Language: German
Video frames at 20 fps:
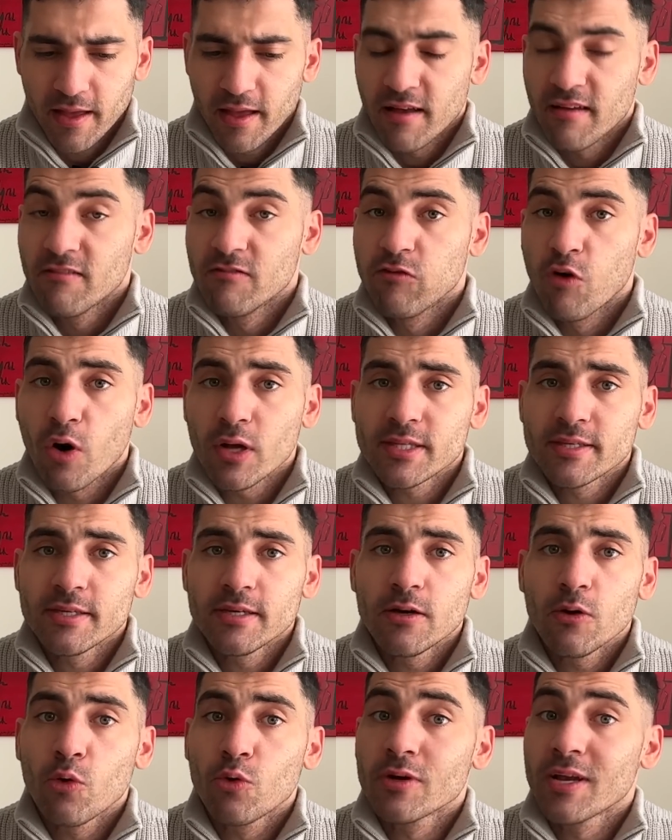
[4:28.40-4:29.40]

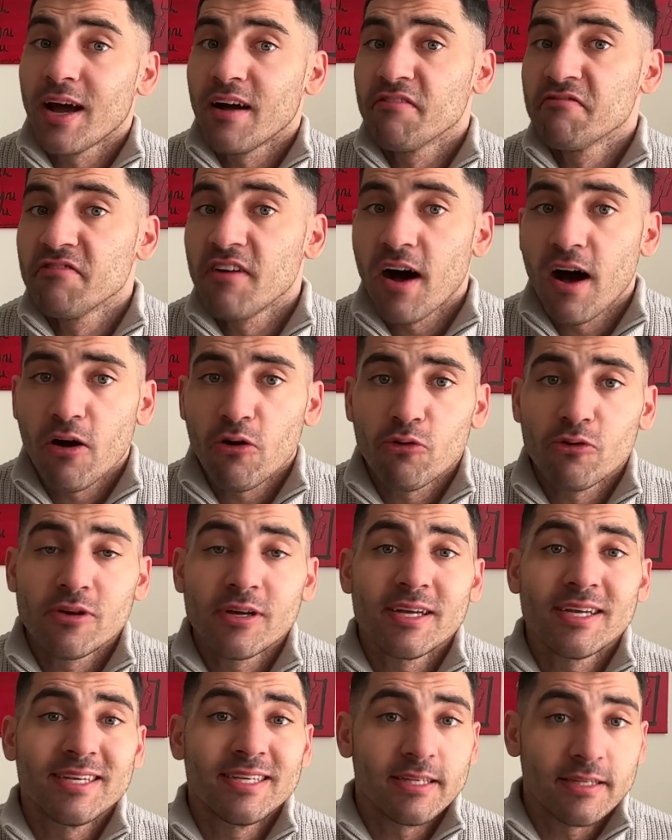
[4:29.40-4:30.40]
Worte ohne
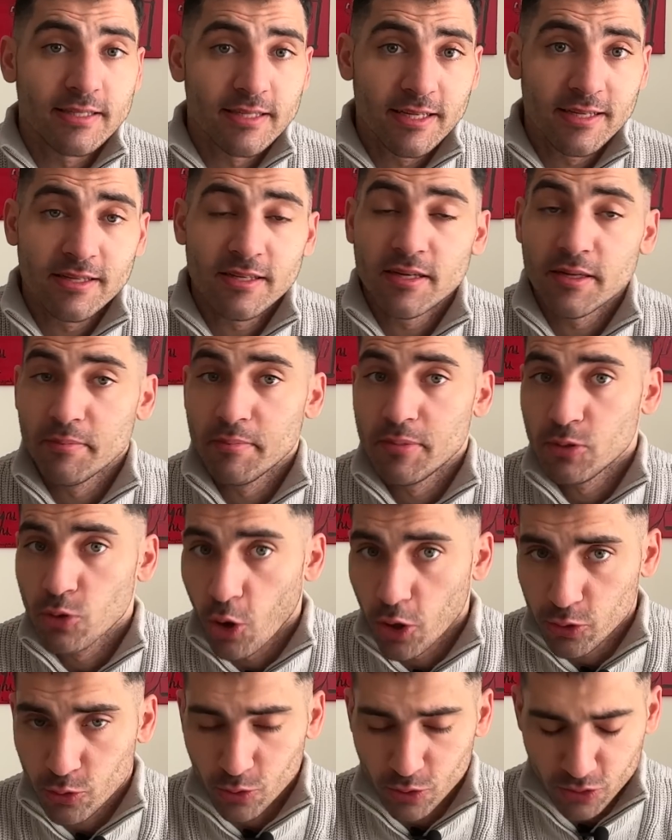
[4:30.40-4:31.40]
Erfahrung sind
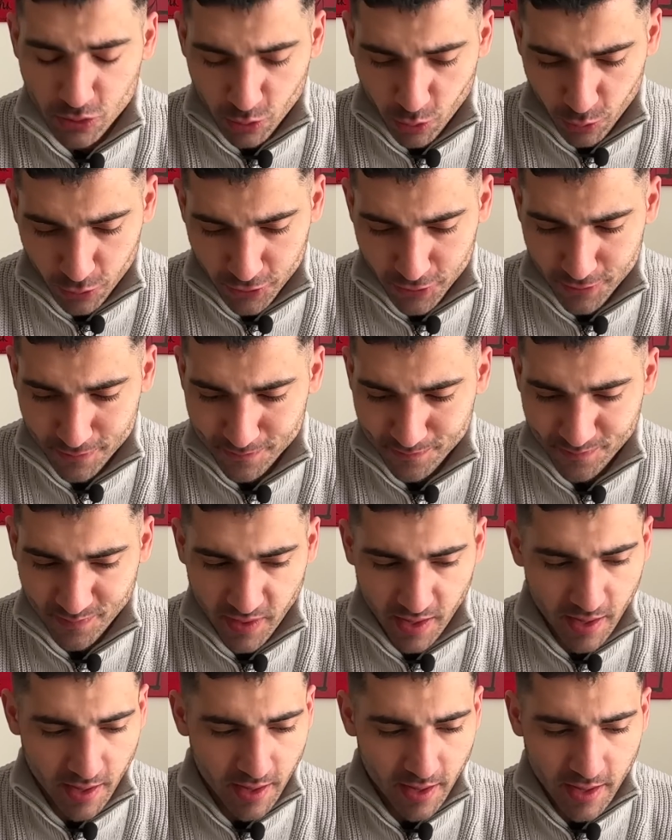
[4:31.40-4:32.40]
bedeutungslos.
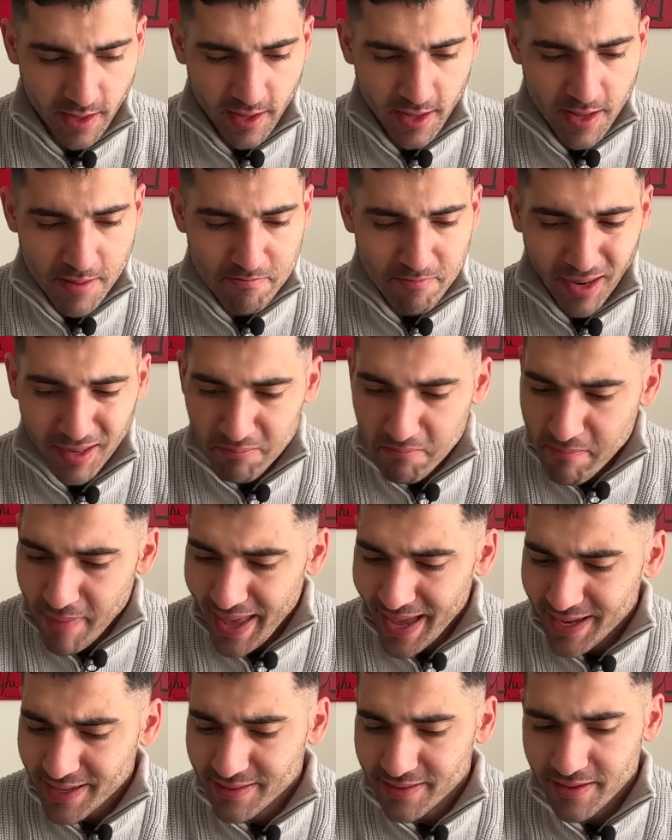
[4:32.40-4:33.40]
Man
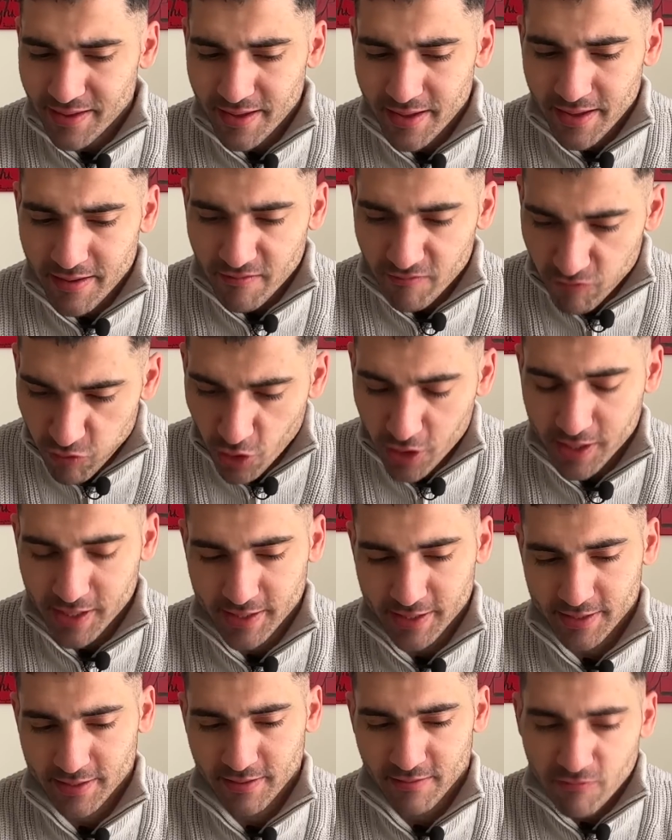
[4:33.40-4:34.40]
merkt
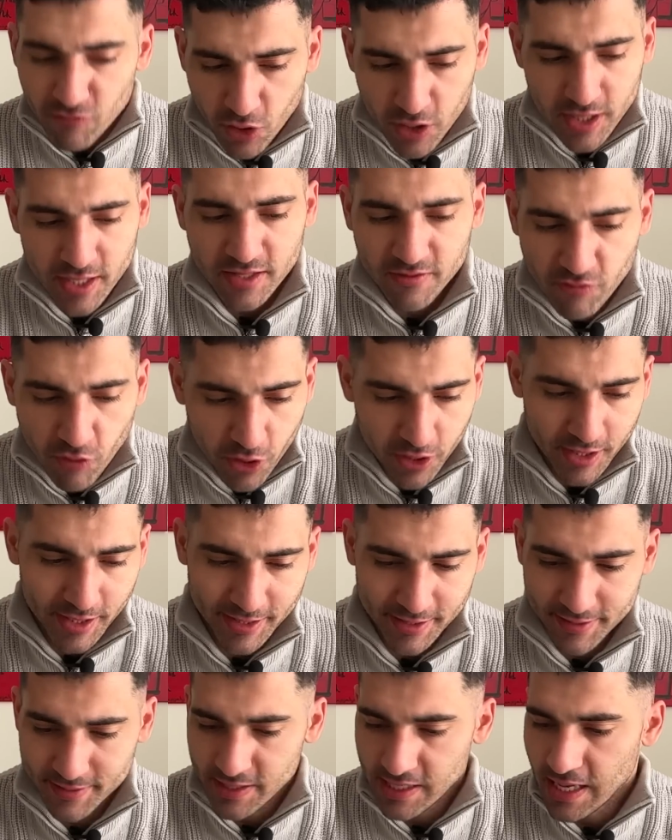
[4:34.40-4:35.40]
wirklich, wirklich,
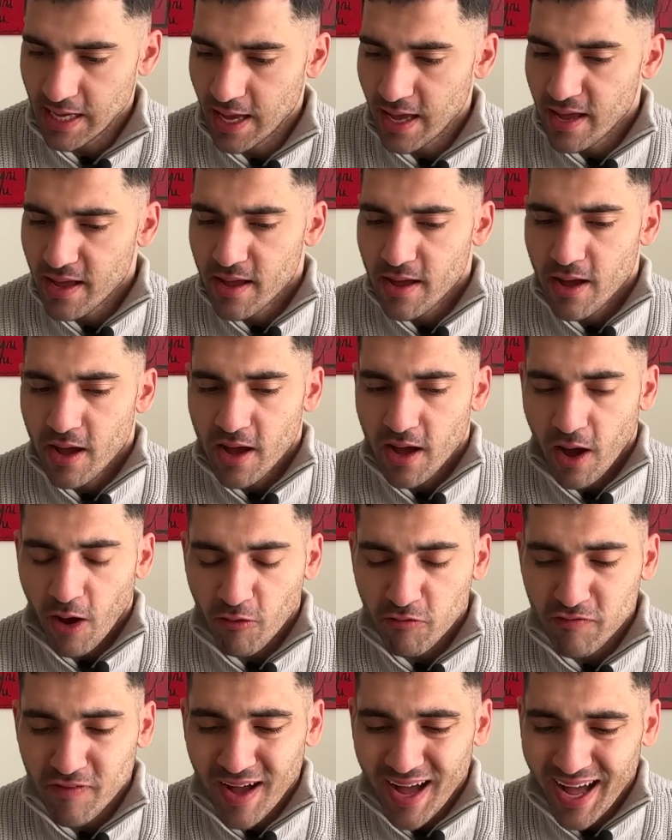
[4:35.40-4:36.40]
wirklich
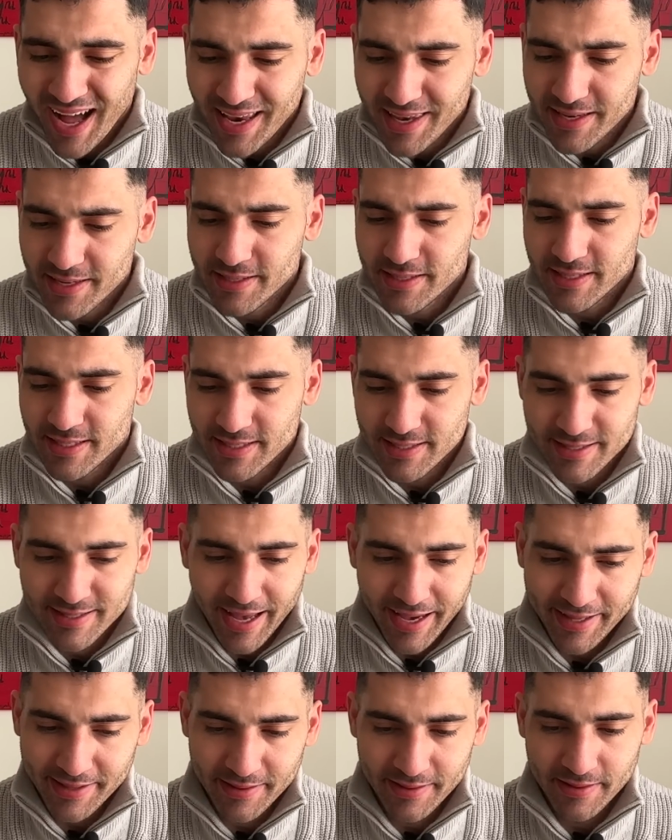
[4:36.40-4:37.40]
auf allen
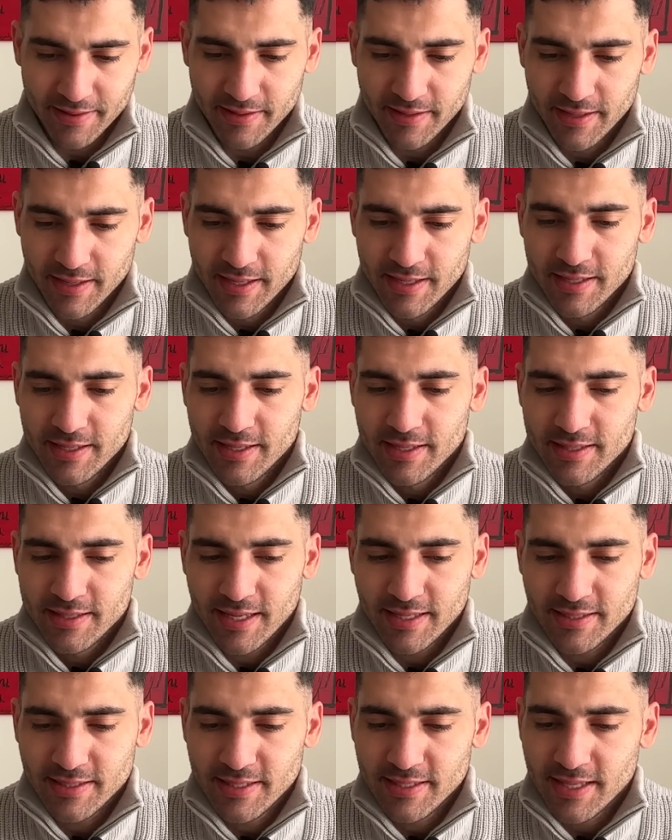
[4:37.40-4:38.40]
Seiten,
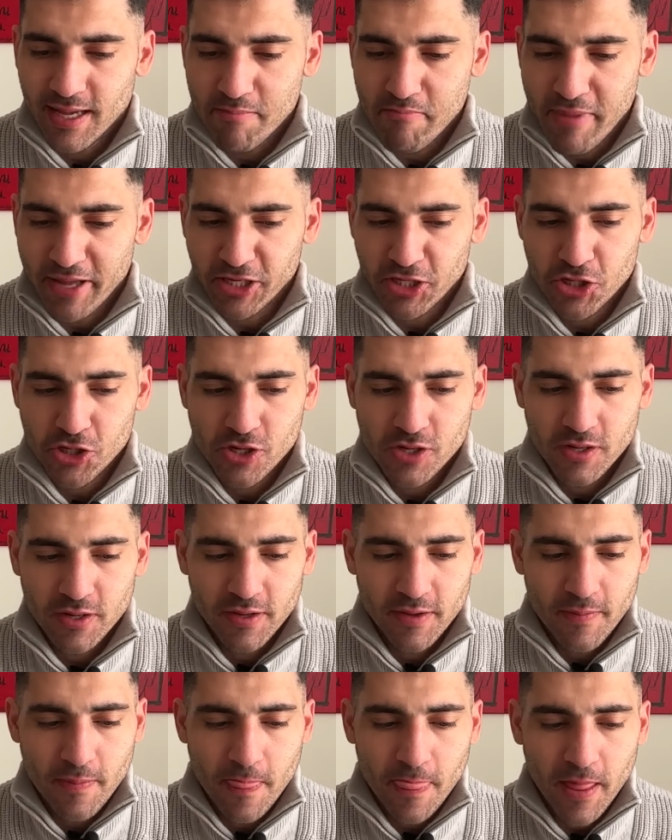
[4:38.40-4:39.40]
dass dieser Mensch
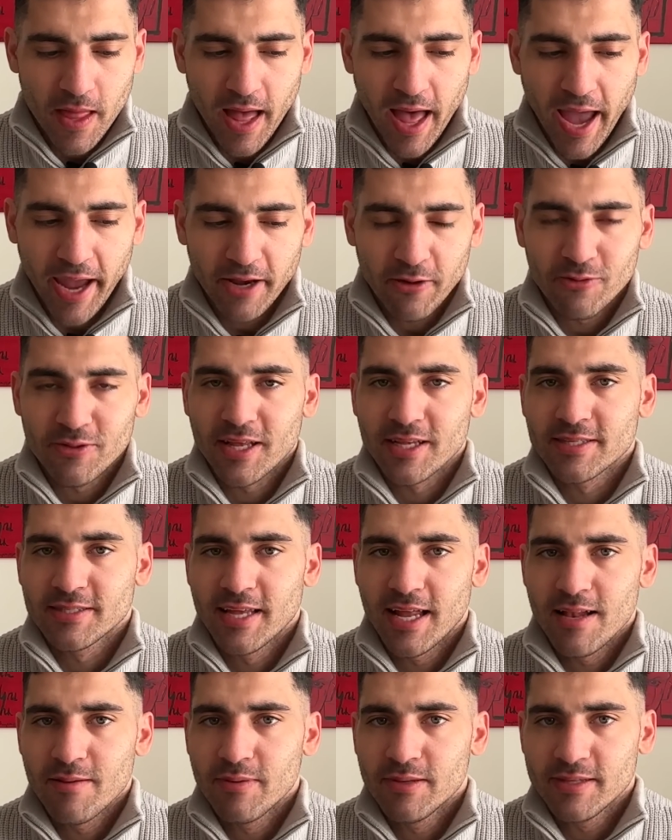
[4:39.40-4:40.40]
ein und
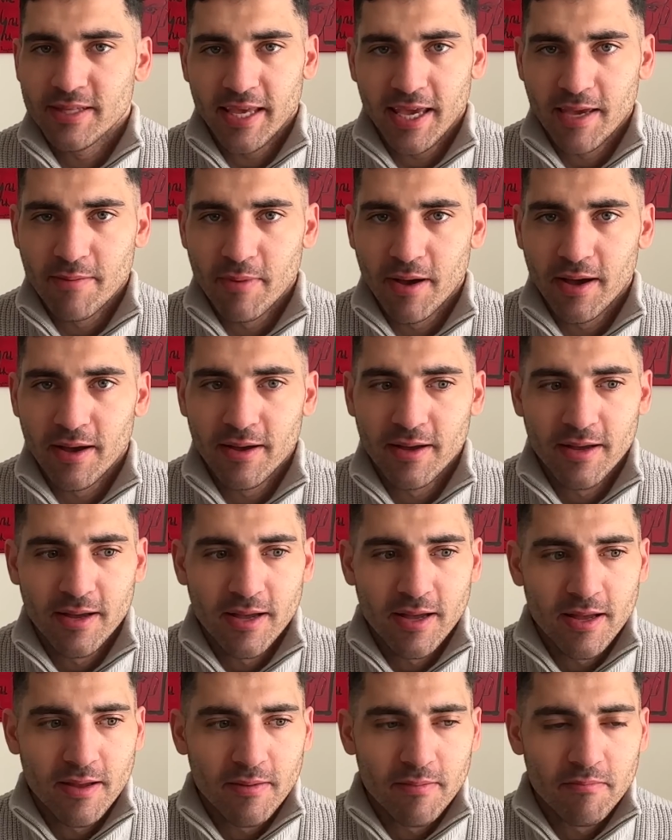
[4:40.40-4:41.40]
dasselbe Thema
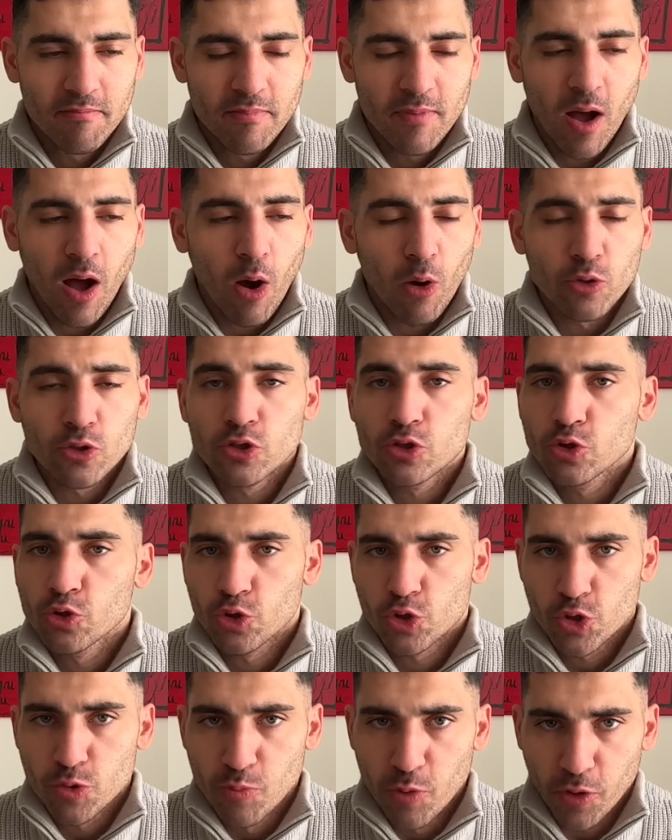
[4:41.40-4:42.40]

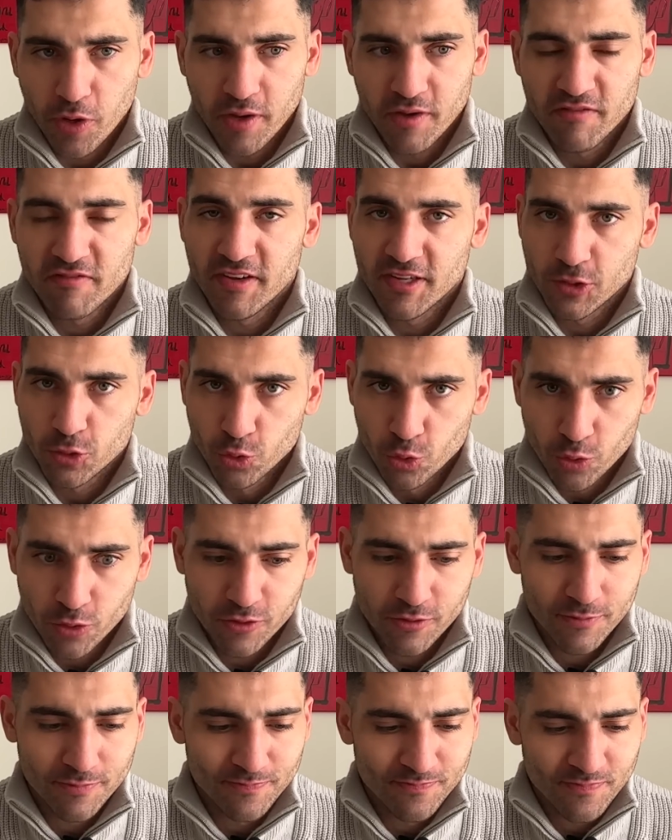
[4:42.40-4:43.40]
auszuschmücken
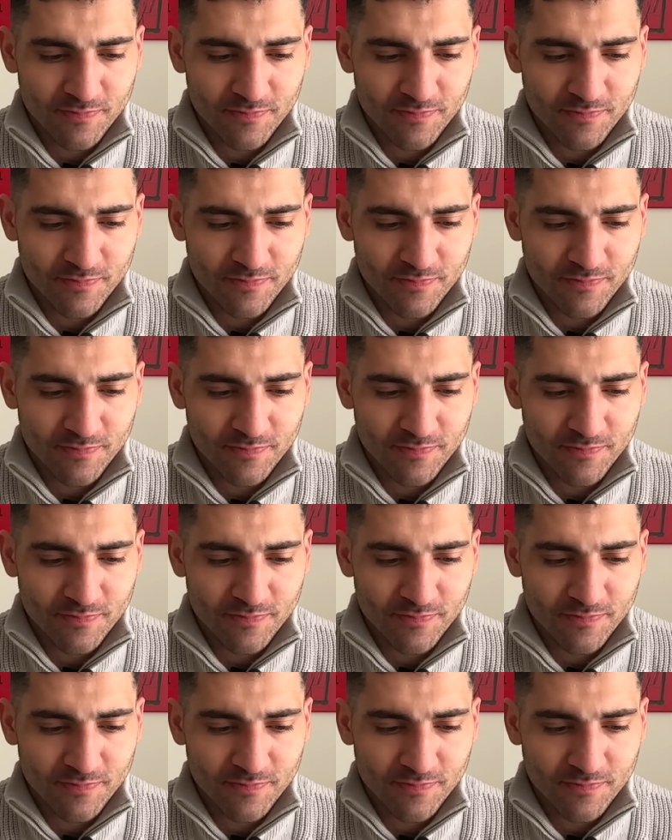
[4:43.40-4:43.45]
versucht